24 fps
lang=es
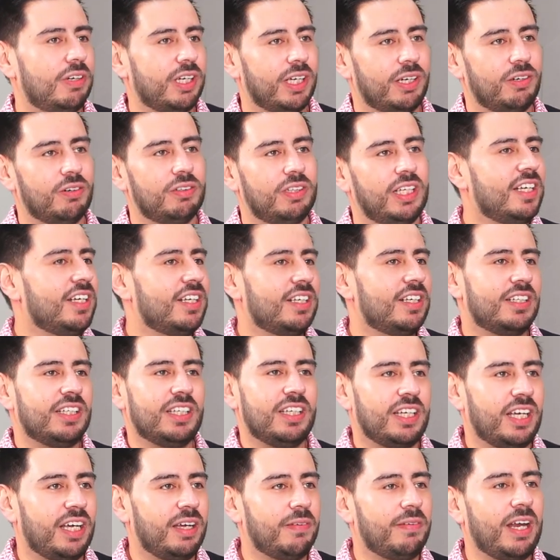Que no tengas ni
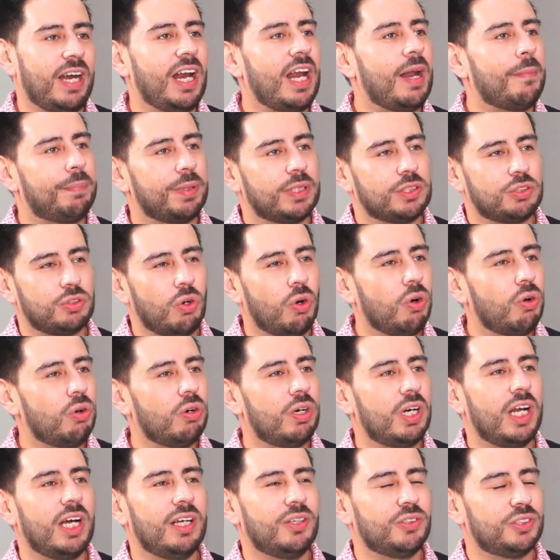que ver a la
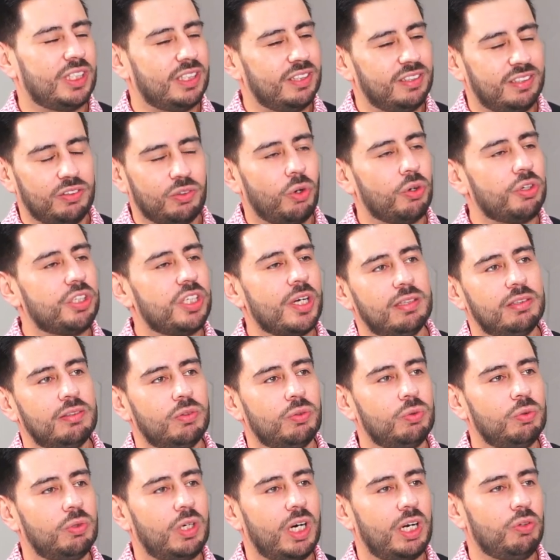persona, o sea, conlleva
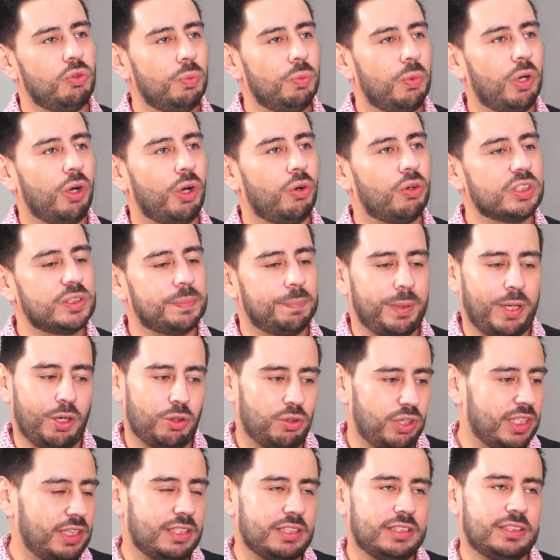un, gran número de cosas, pero
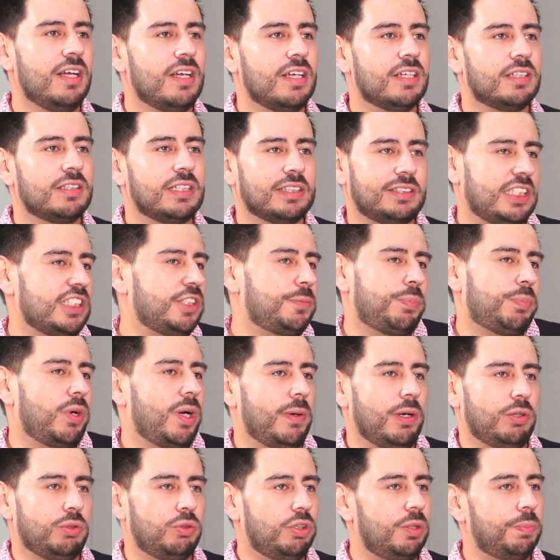ahorita sí, ya está
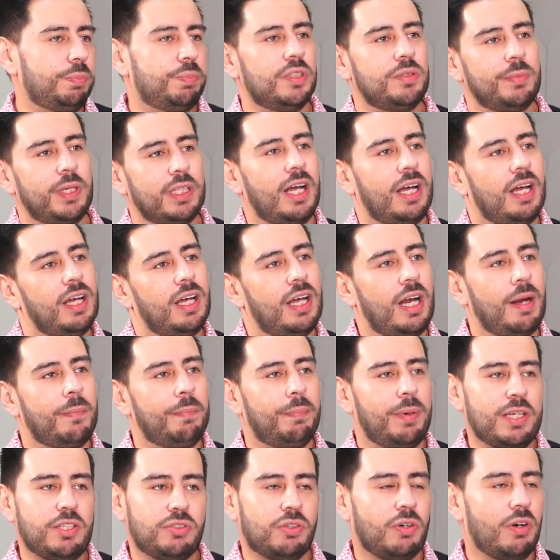disponible. Tú te puedes meter a la
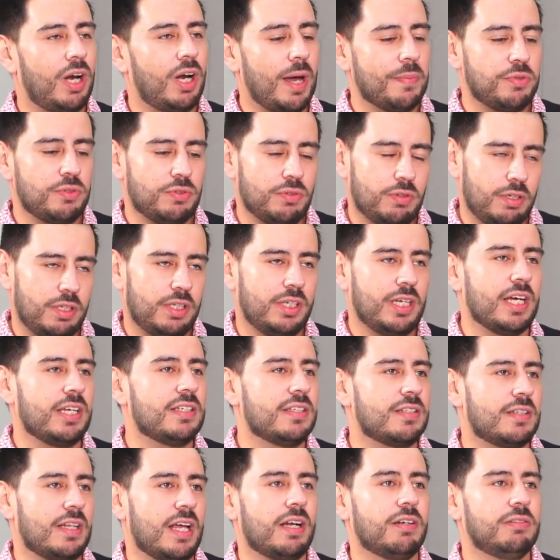Play Store o la App Store y ahí
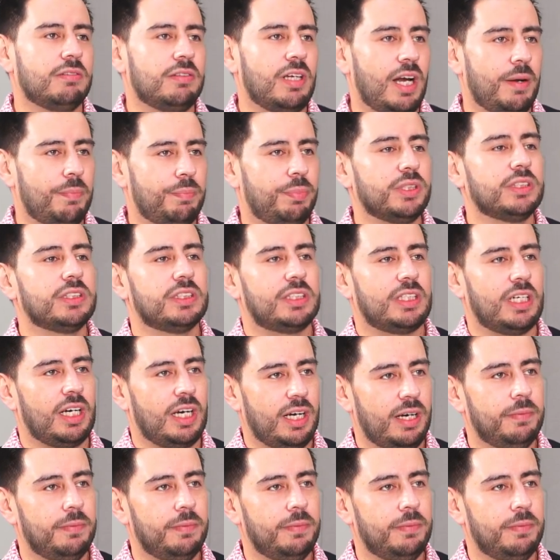está, ¿no? Ya la puedes descargar.